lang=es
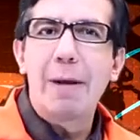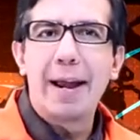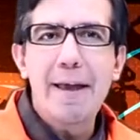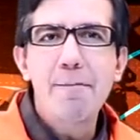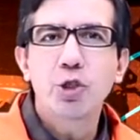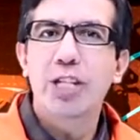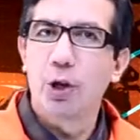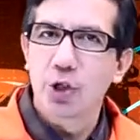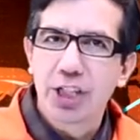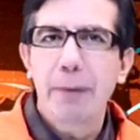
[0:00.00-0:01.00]
hablaremos de
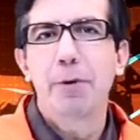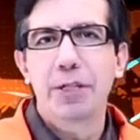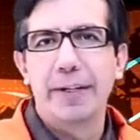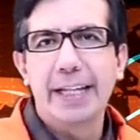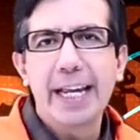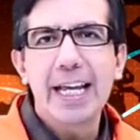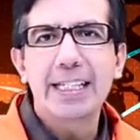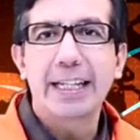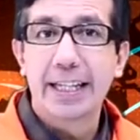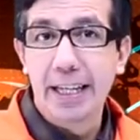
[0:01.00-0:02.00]
los tipos de
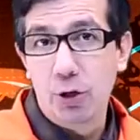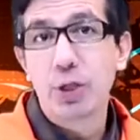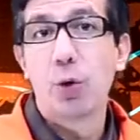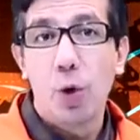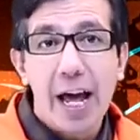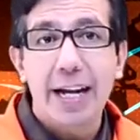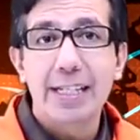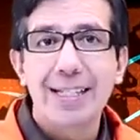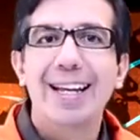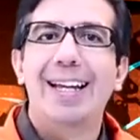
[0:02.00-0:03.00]
baterías que tienen los
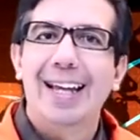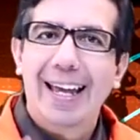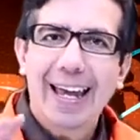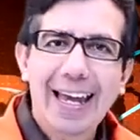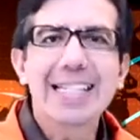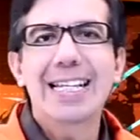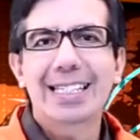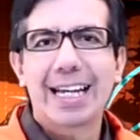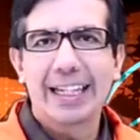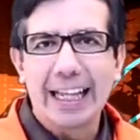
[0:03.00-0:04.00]
celulares. Estas
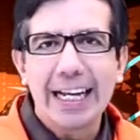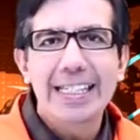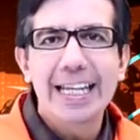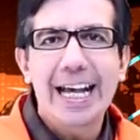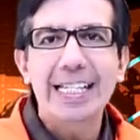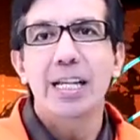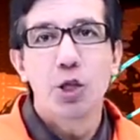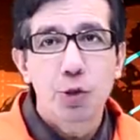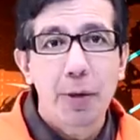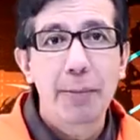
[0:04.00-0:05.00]
características
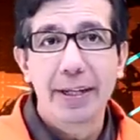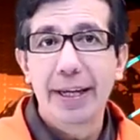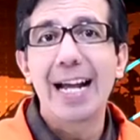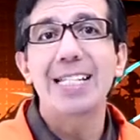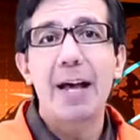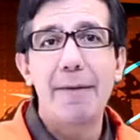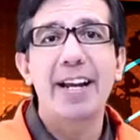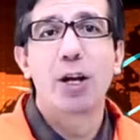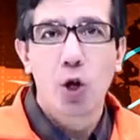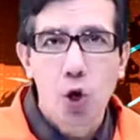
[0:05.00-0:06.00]
nos permitirán
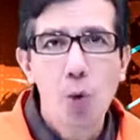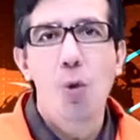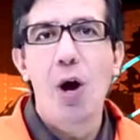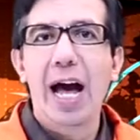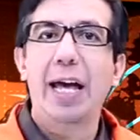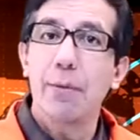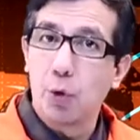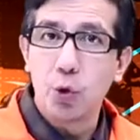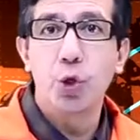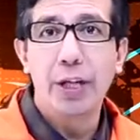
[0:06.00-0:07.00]
saber cómo han
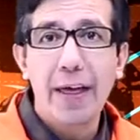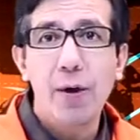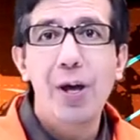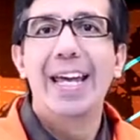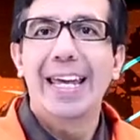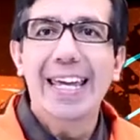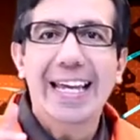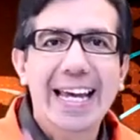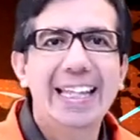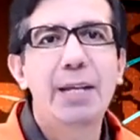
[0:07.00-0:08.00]
evolucionado y
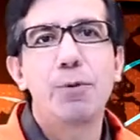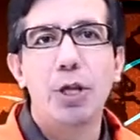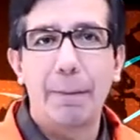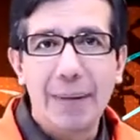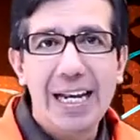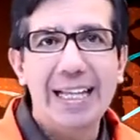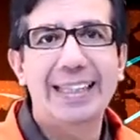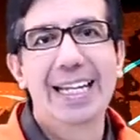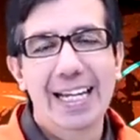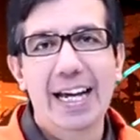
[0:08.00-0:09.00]
qué tipo de pila
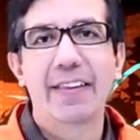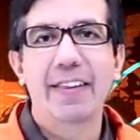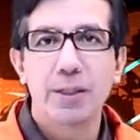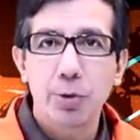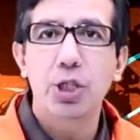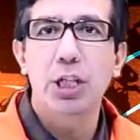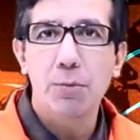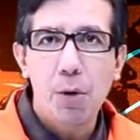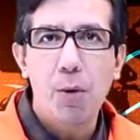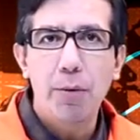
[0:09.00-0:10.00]
tiene cada
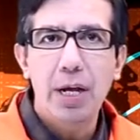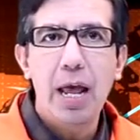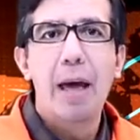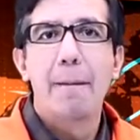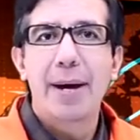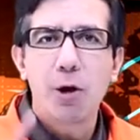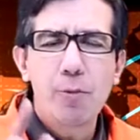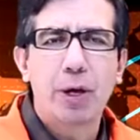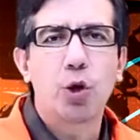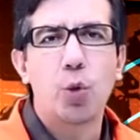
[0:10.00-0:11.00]
dispositivo móvil para
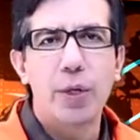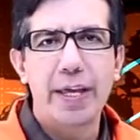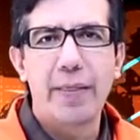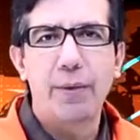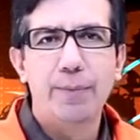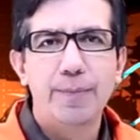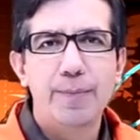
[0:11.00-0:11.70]
un mejor cuidado.